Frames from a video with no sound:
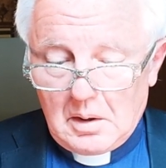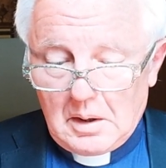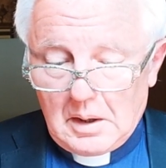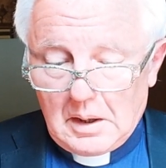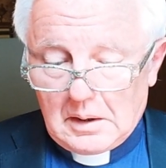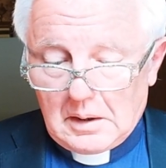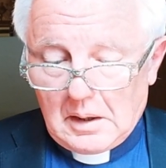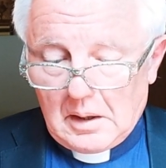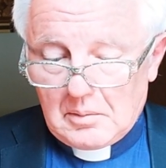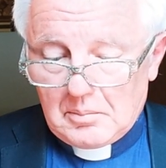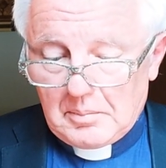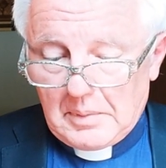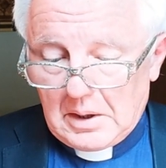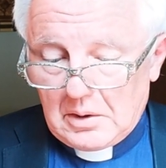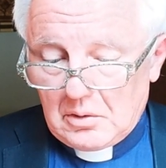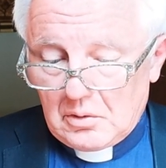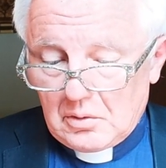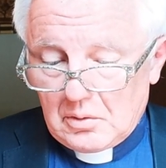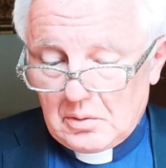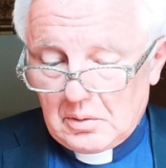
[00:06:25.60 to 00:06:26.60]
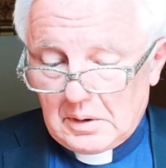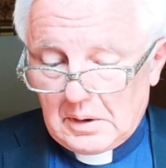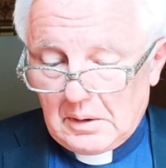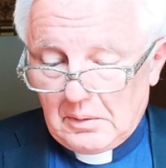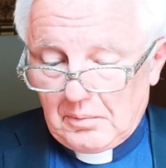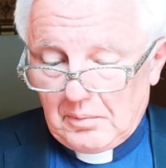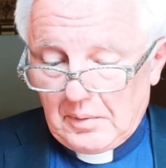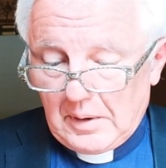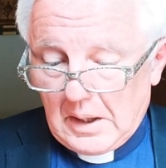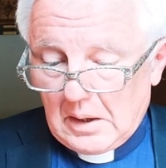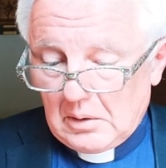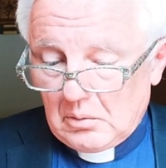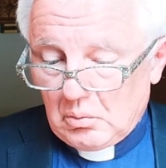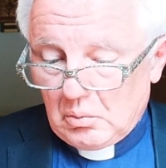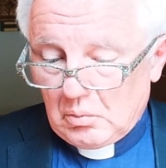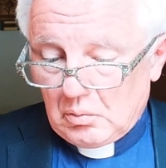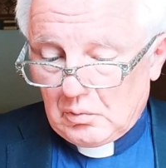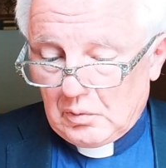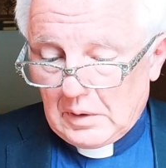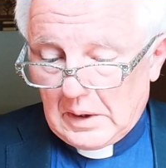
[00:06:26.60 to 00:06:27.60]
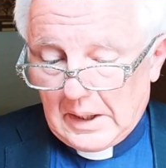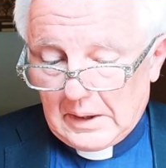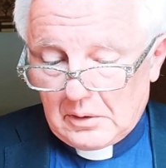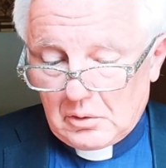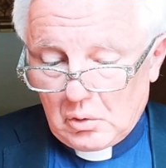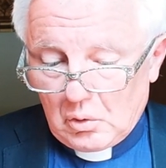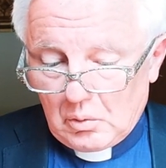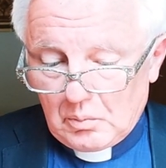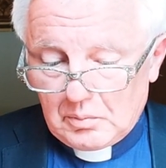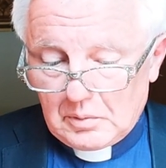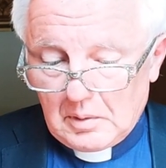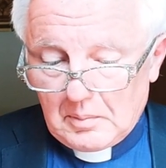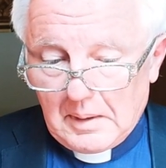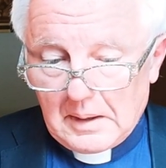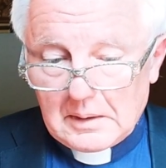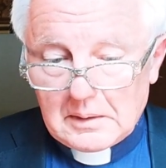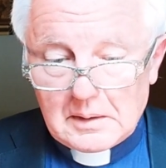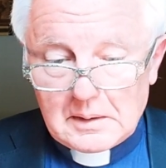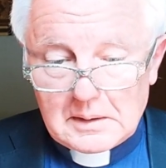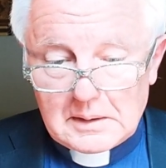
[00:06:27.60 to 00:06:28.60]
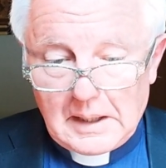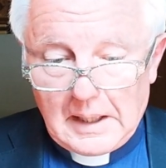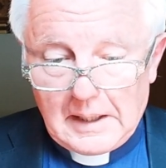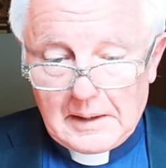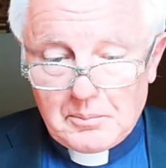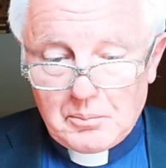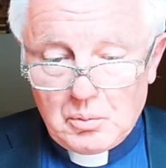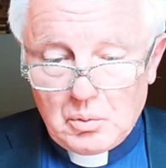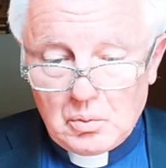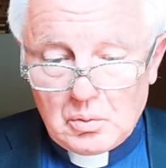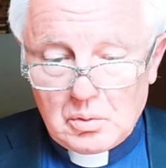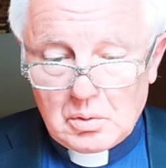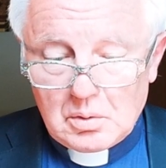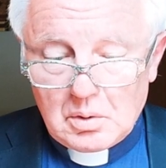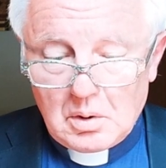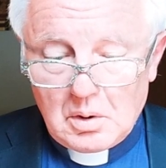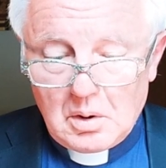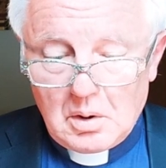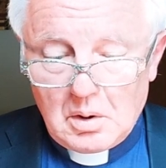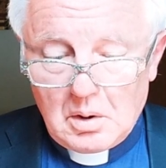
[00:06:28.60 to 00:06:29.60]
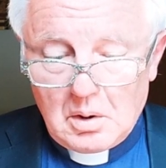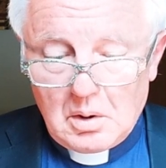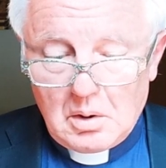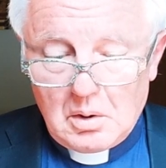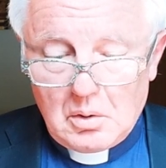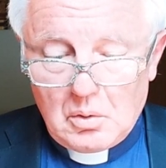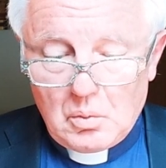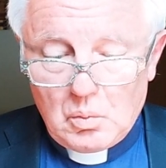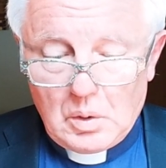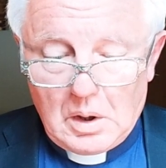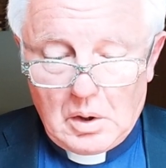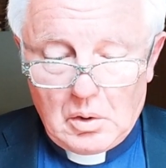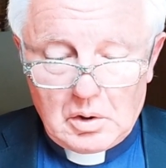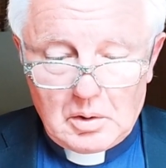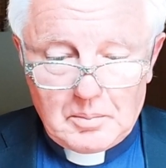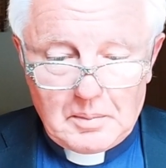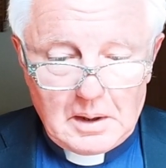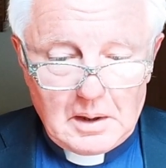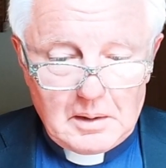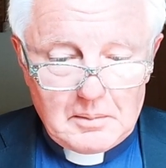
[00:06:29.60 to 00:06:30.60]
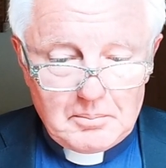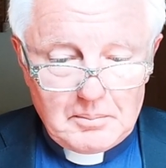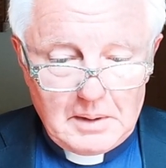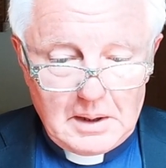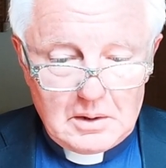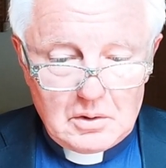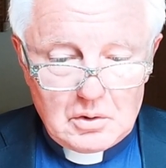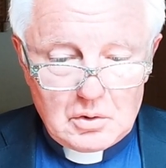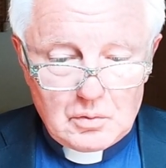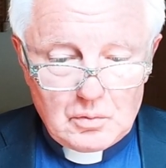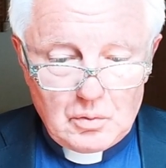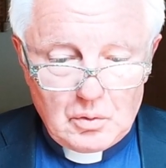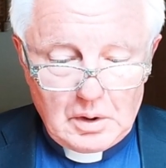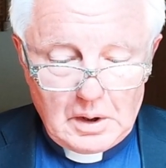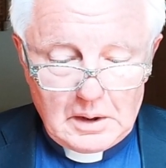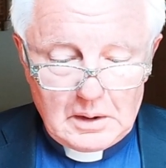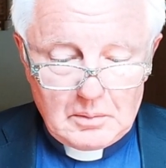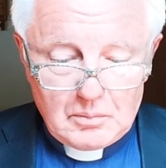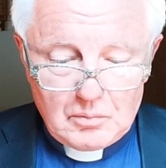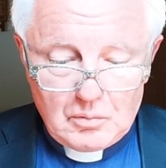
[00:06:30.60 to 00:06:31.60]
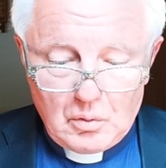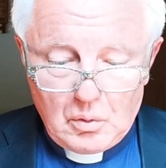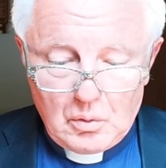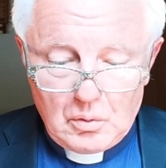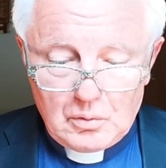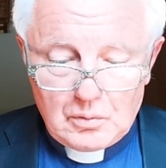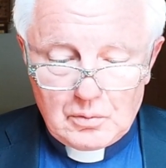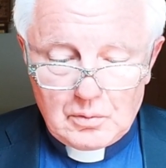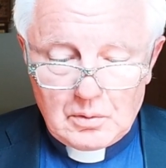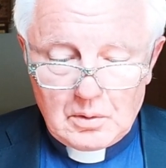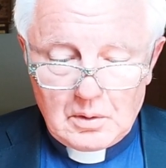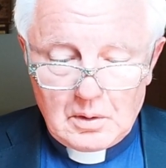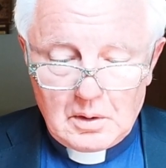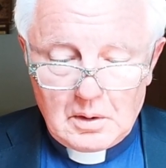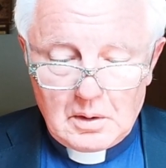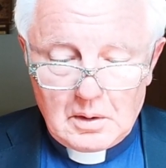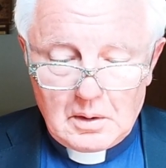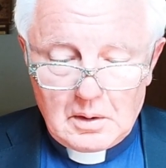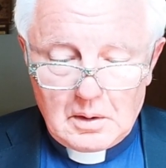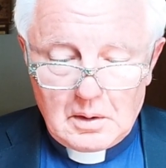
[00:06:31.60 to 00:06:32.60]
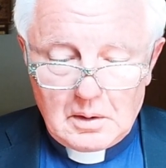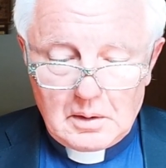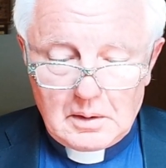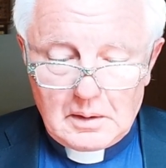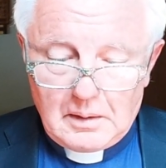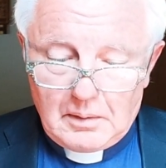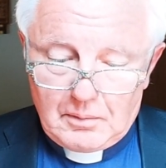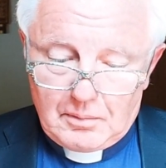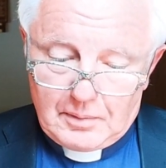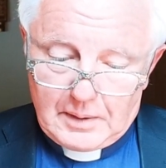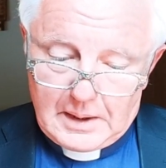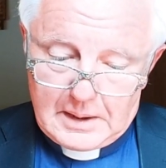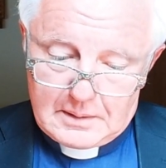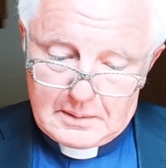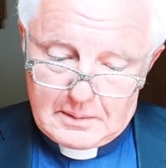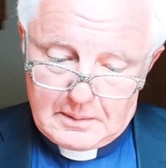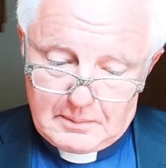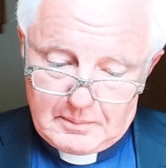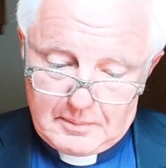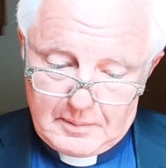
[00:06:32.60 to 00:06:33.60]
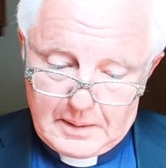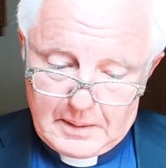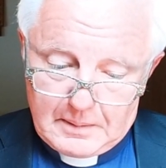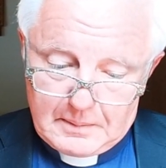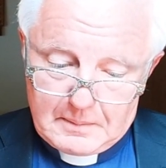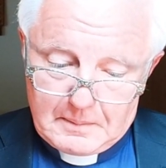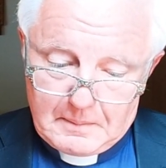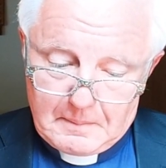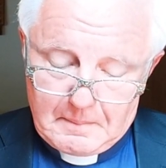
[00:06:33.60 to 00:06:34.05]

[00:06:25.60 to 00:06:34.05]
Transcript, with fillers: er kann Menschen gefährden und vielleicht kommt einmal der Zeitpunkt, wo auch einmal ein Mensch von einem Wolf gefressen wird.